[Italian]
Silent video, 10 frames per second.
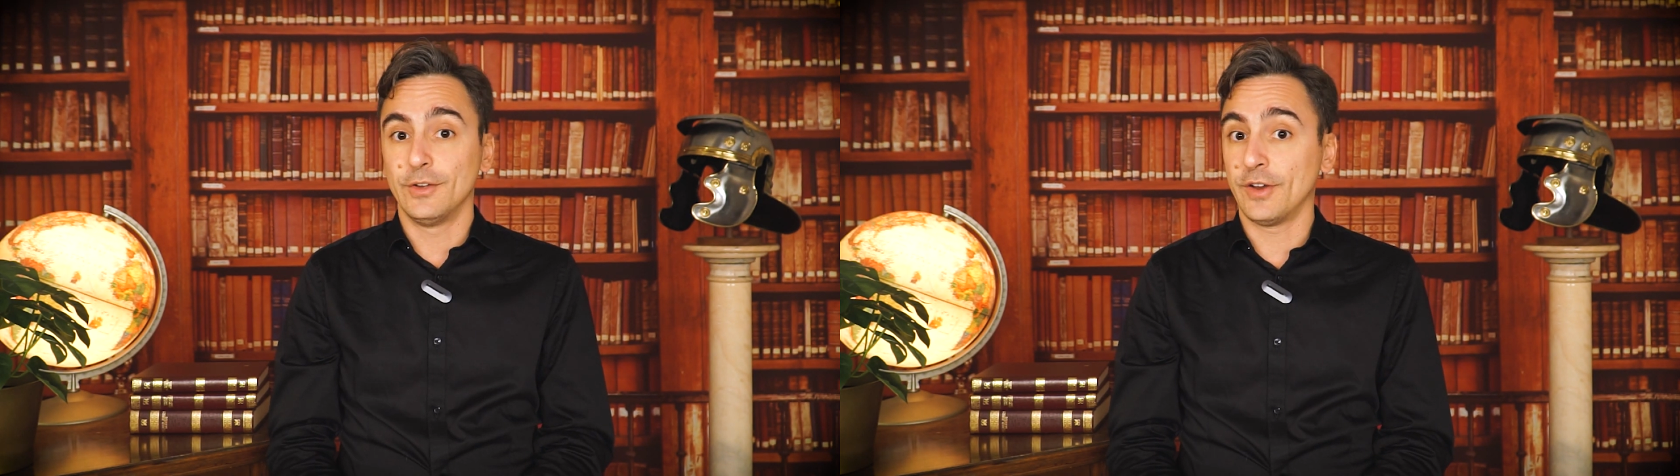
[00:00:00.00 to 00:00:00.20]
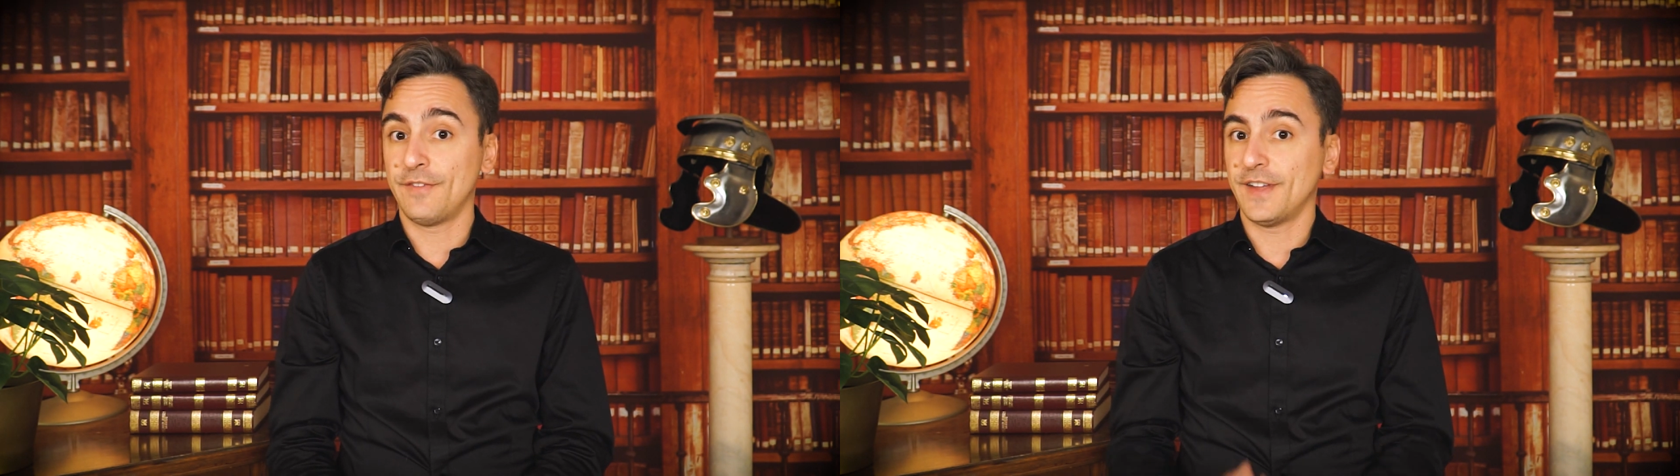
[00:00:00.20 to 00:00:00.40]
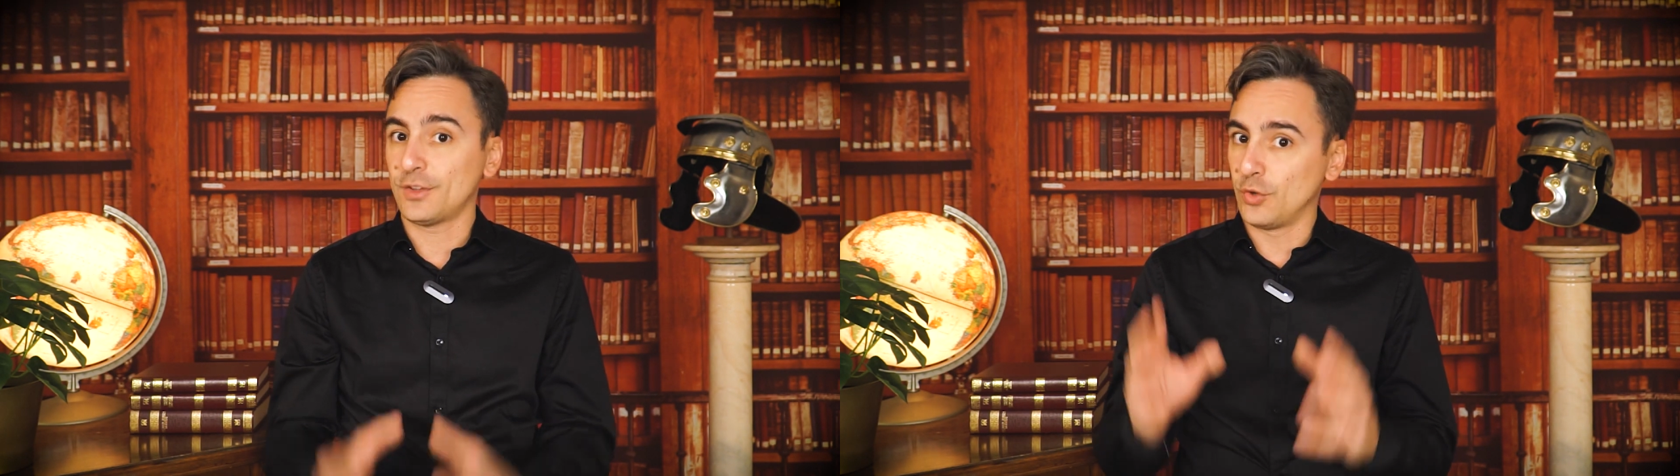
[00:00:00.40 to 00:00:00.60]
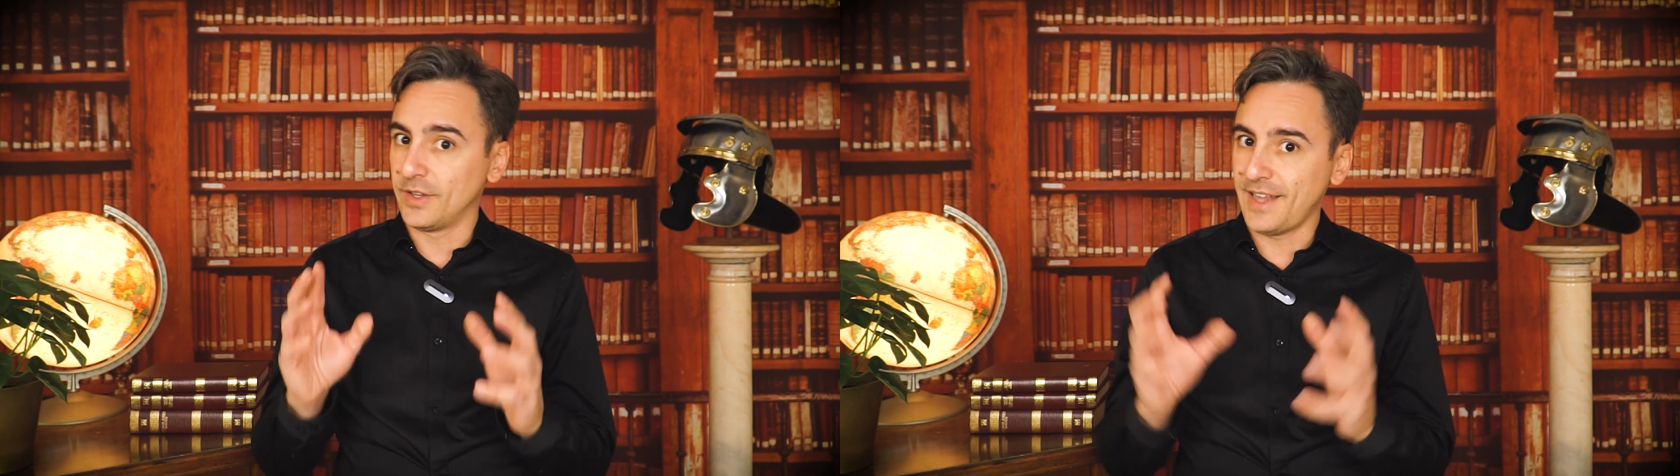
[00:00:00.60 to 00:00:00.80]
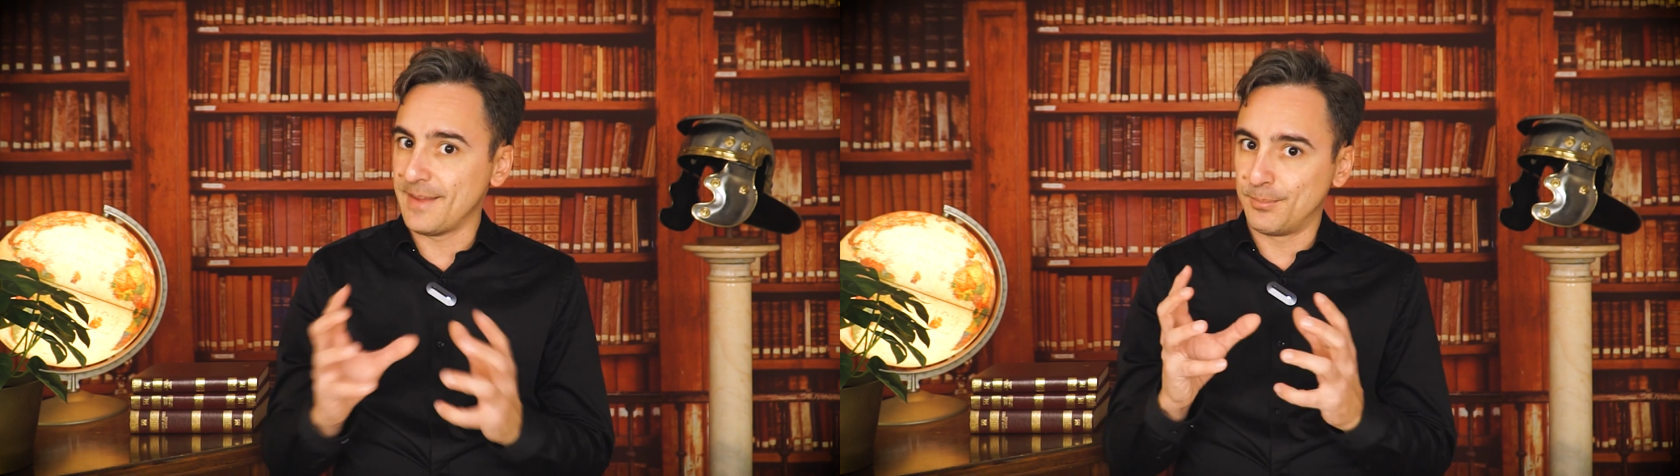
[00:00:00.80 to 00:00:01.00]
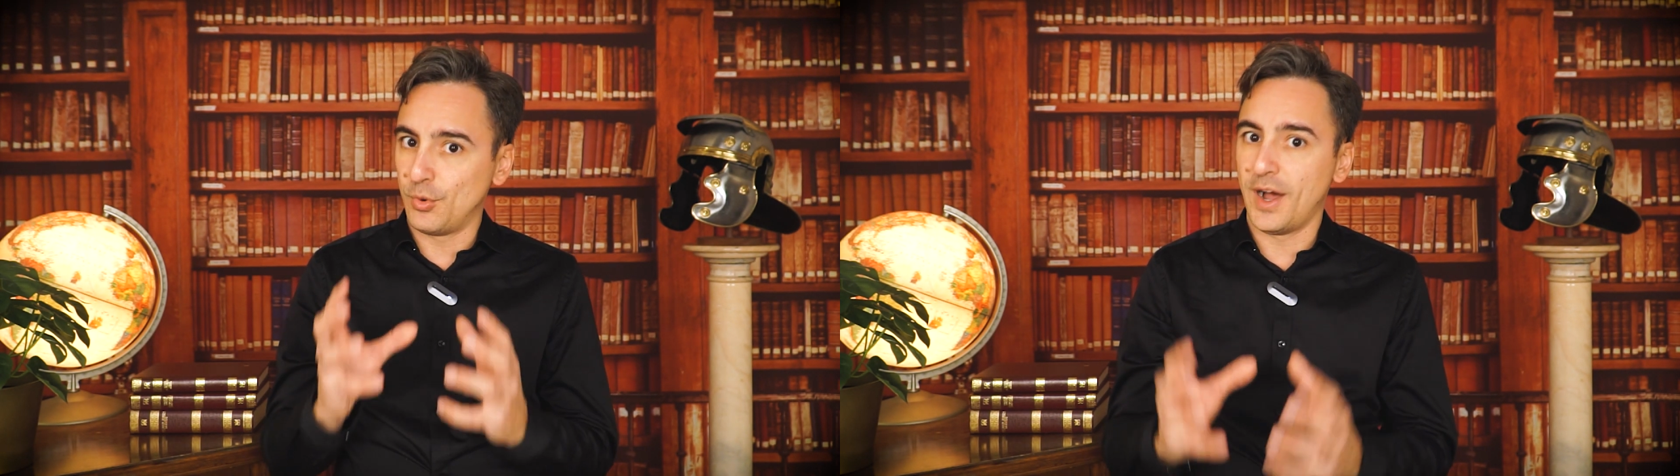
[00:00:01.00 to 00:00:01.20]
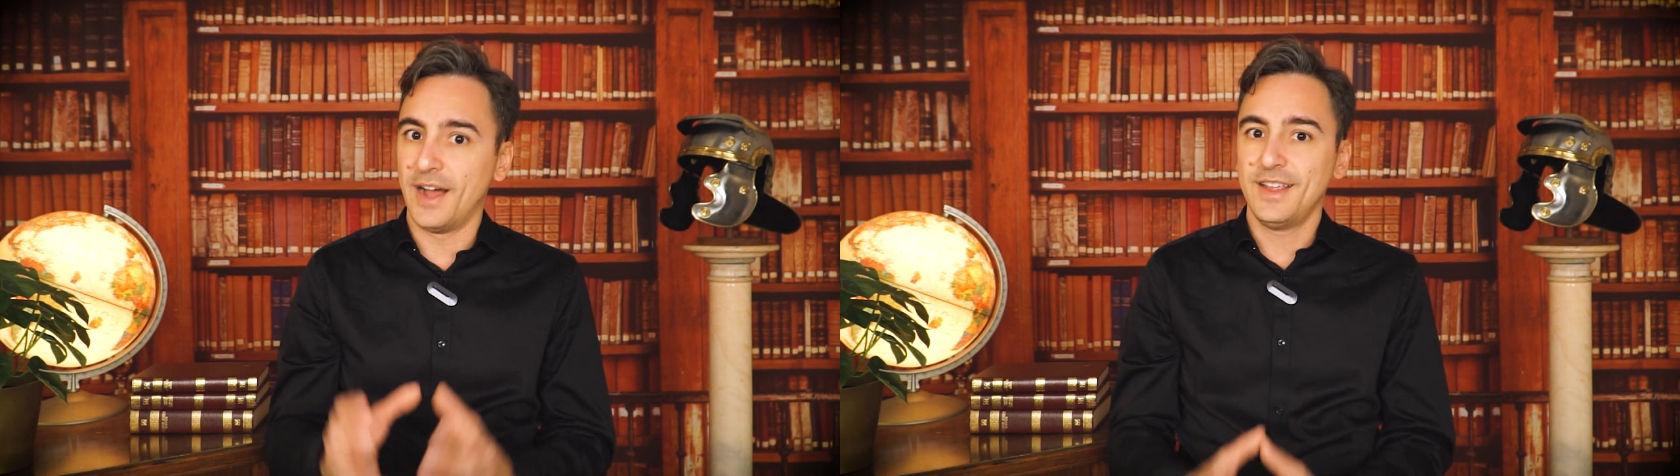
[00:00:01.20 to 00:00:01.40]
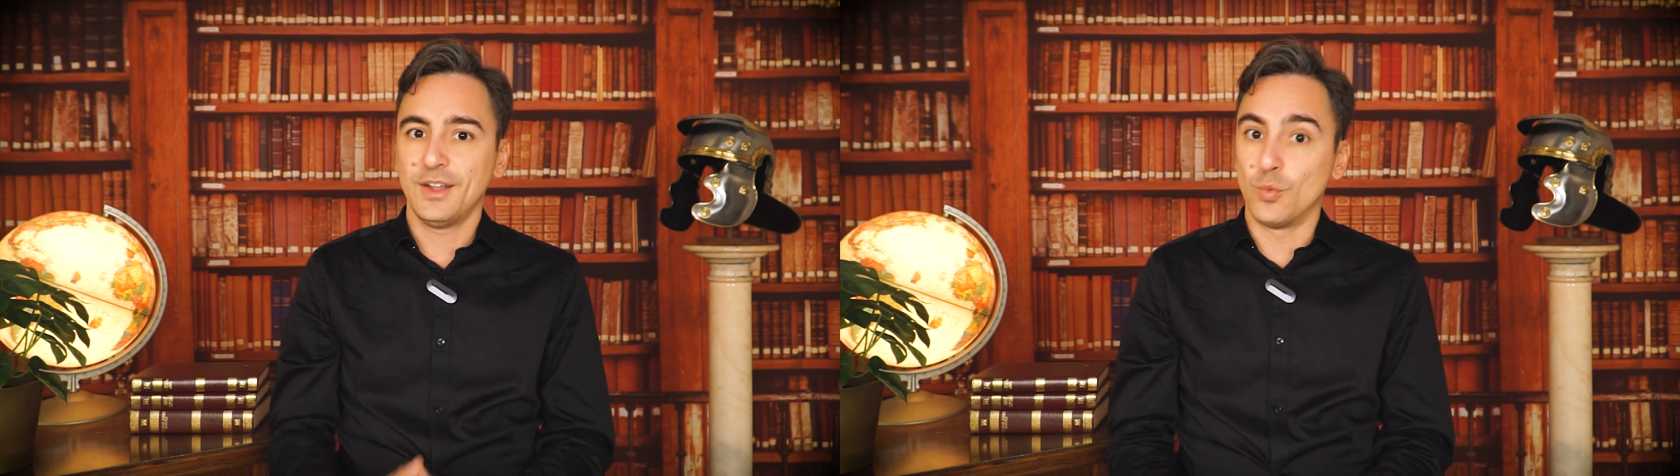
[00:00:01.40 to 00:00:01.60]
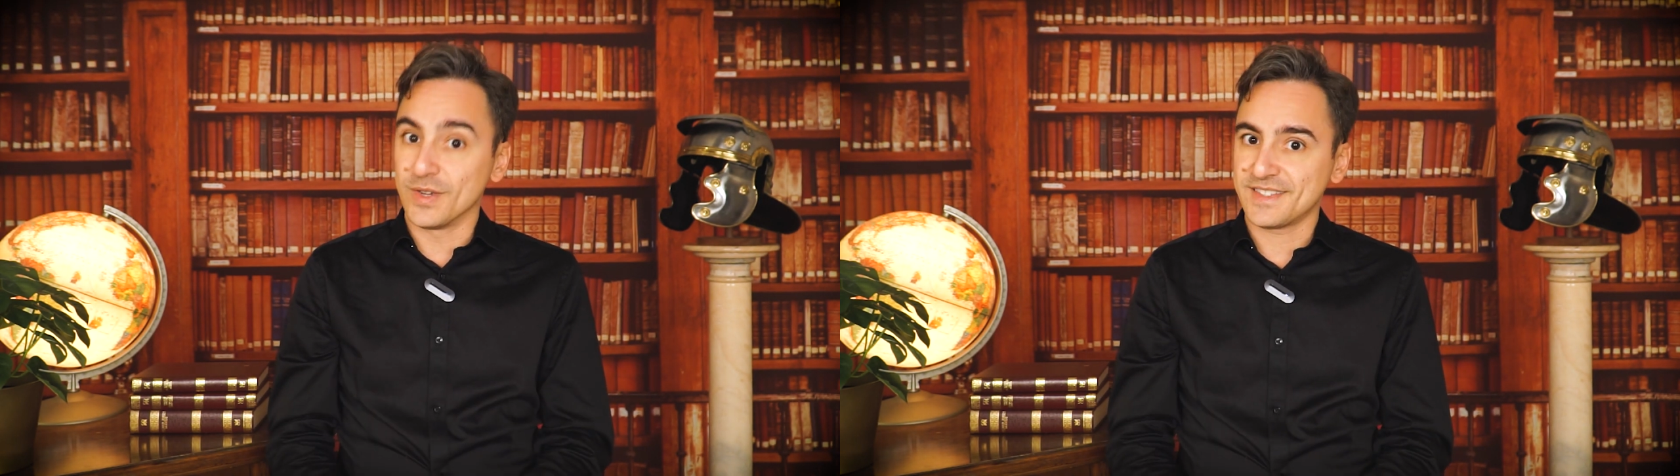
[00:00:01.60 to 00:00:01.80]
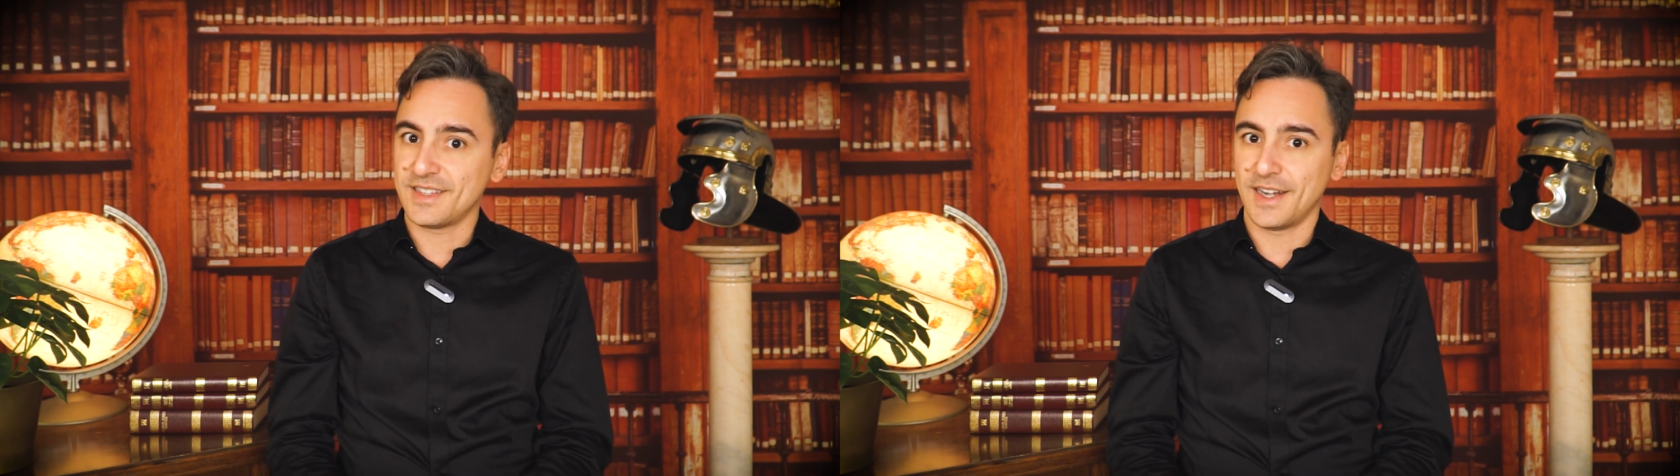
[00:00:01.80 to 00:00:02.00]
non ha fatto in tempo a
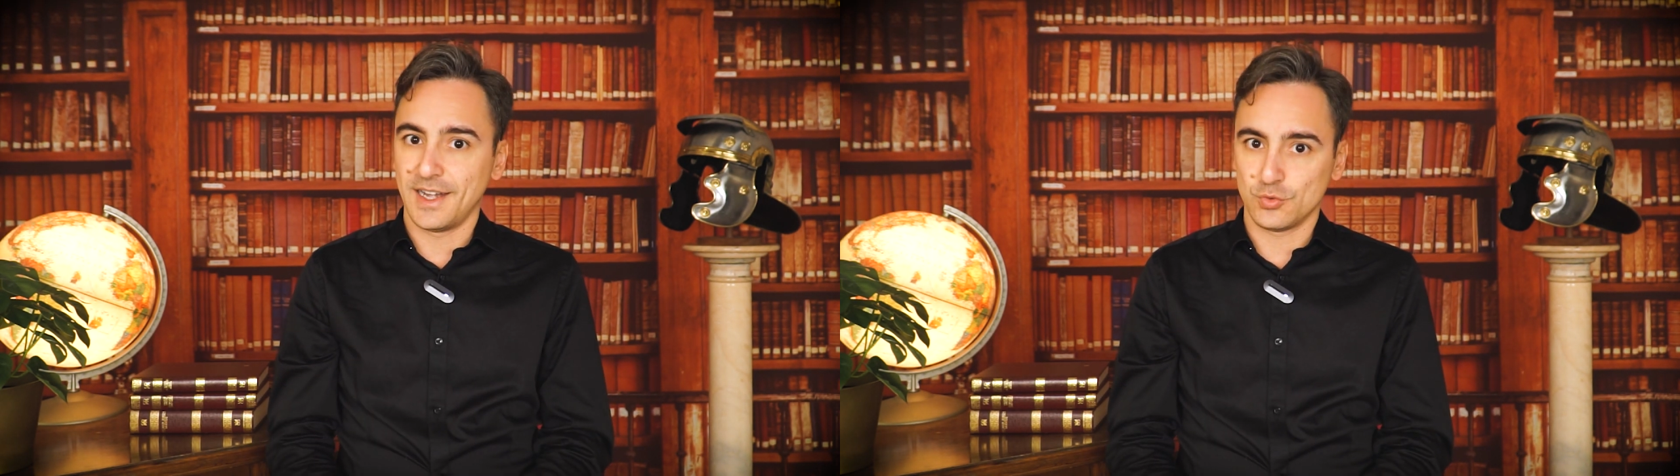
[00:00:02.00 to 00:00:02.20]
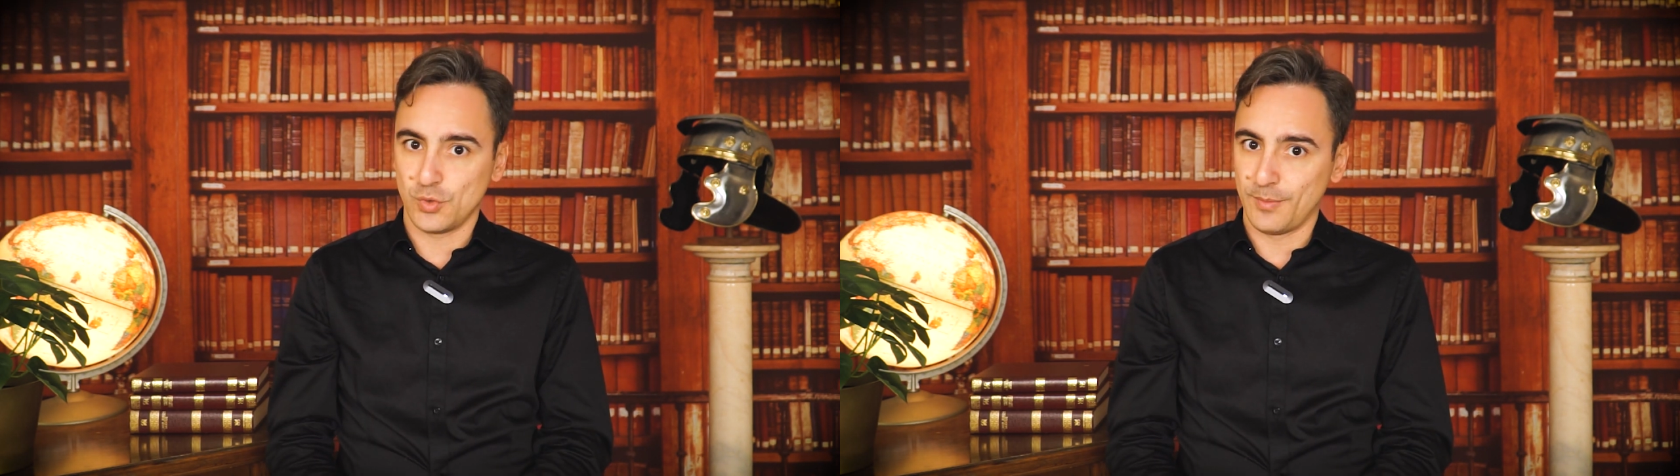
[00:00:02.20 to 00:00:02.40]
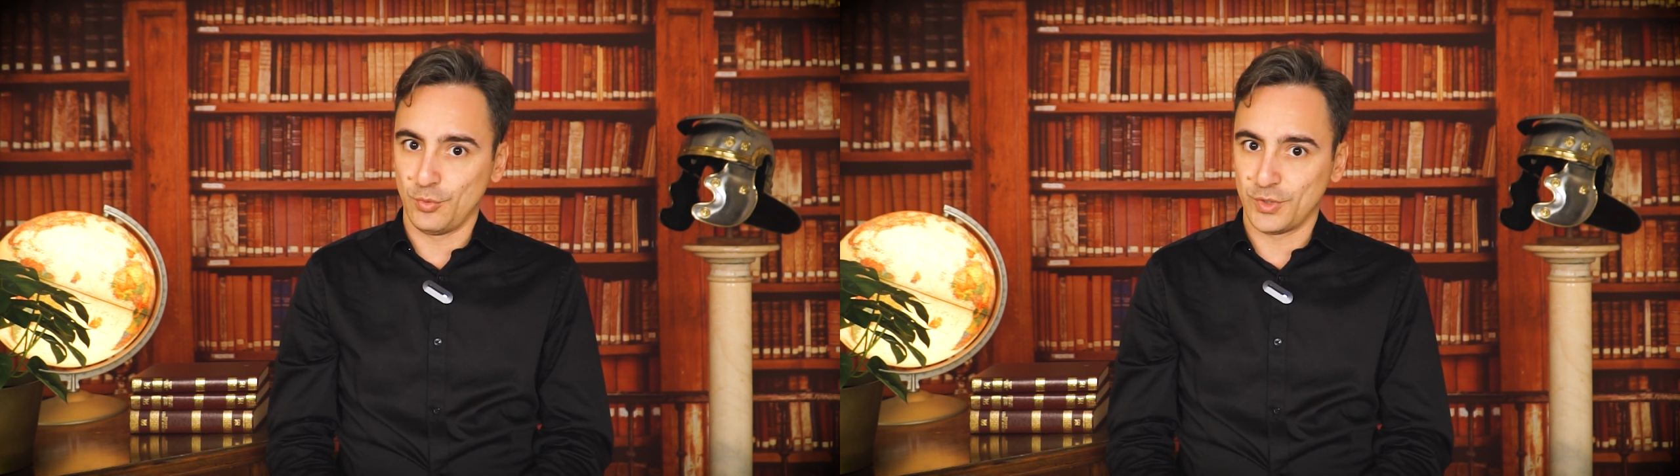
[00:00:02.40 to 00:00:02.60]
guastare la sua